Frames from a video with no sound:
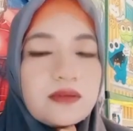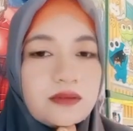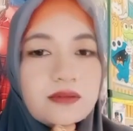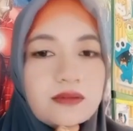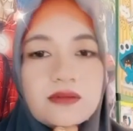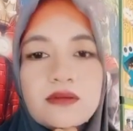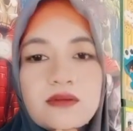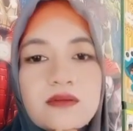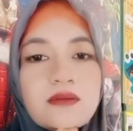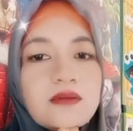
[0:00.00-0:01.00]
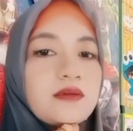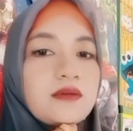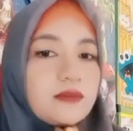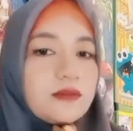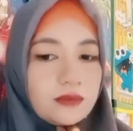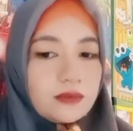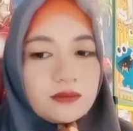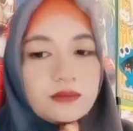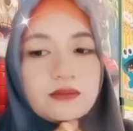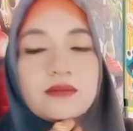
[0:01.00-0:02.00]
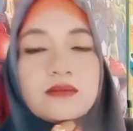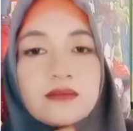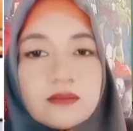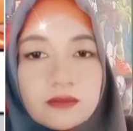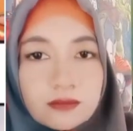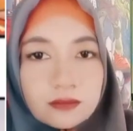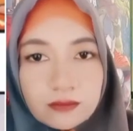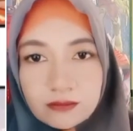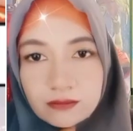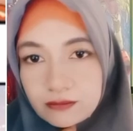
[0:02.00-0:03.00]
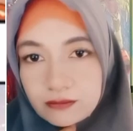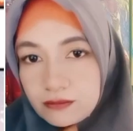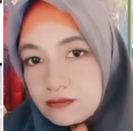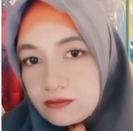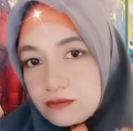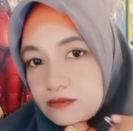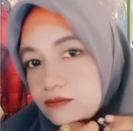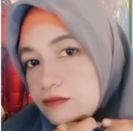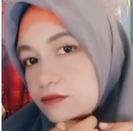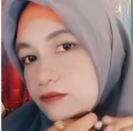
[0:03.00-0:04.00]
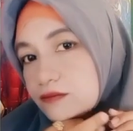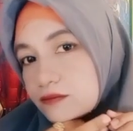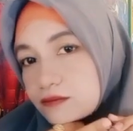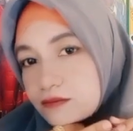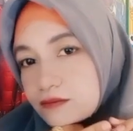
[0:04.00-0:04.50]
lima ribu spesies berhasil diidentifikasi katanya.